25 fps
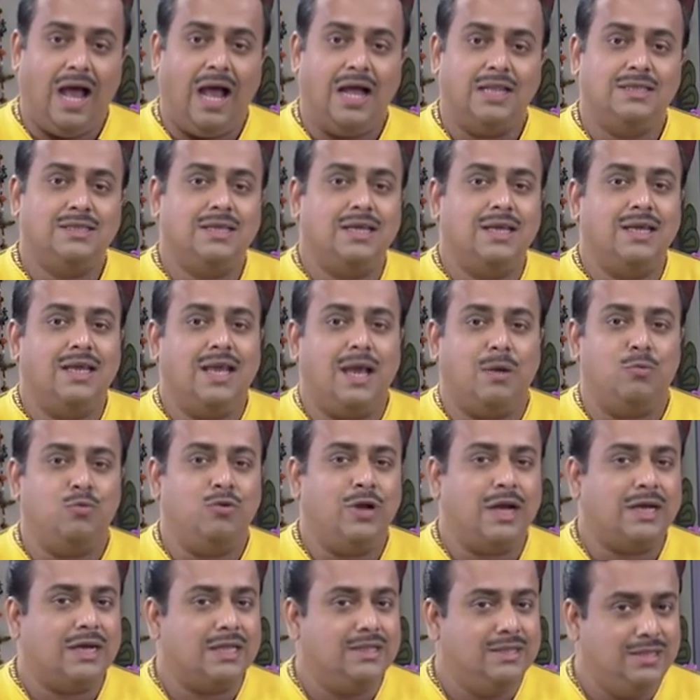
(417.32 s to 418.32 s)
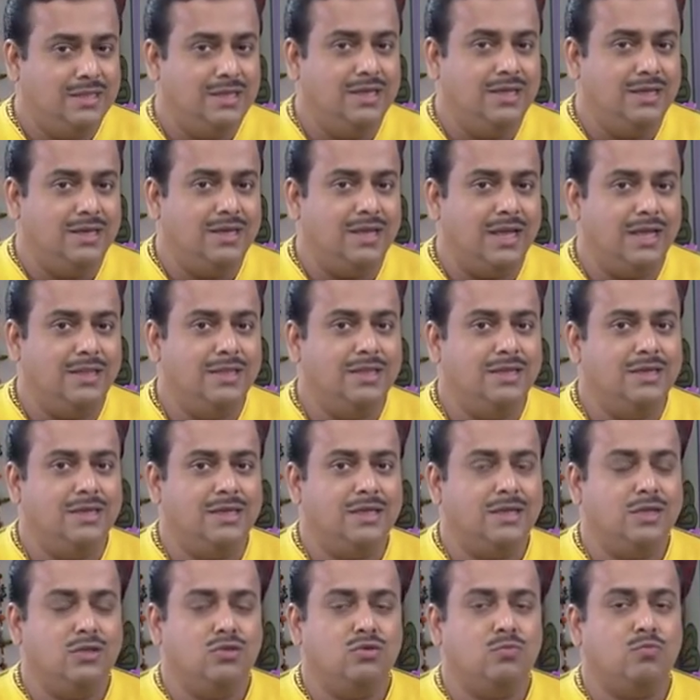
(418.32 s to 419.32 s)
আজকে এমন একটা দিন এই
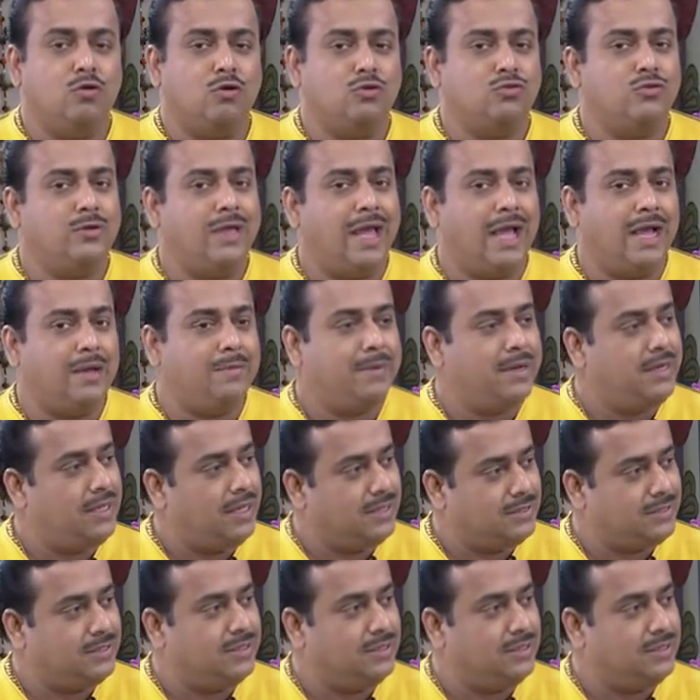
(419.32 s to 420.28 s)
দিনটি কিন্তু বছরে একবারই আসে